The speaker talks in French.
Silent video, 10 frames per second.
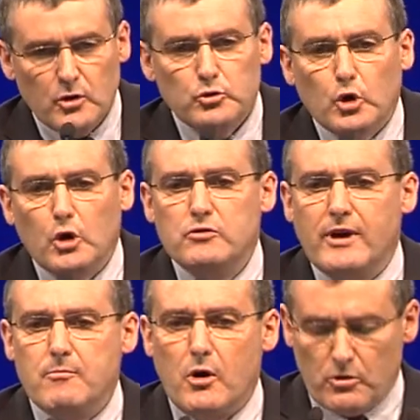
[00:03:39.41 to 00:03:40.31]
du
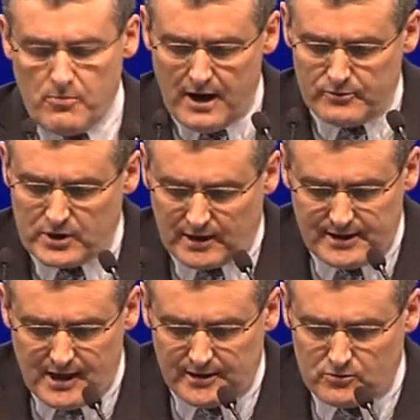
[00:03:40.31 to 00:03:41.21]
renouvellement urbain du quartier
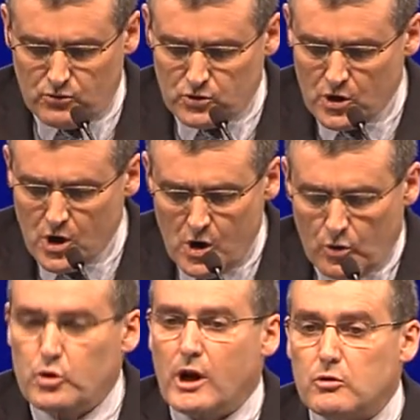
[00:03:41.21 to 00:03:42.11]
Ressouze
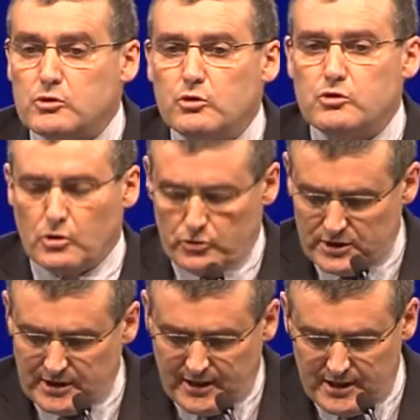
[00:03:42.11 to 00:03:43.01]
ou de la construction d'une
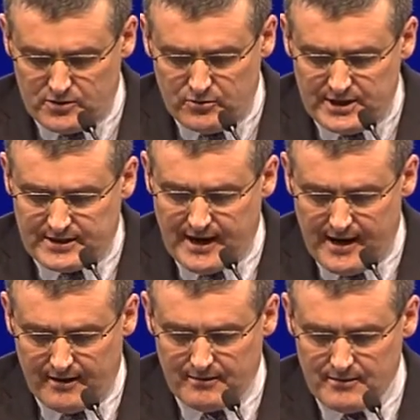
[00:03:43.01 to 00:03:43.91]
cité judiciaire.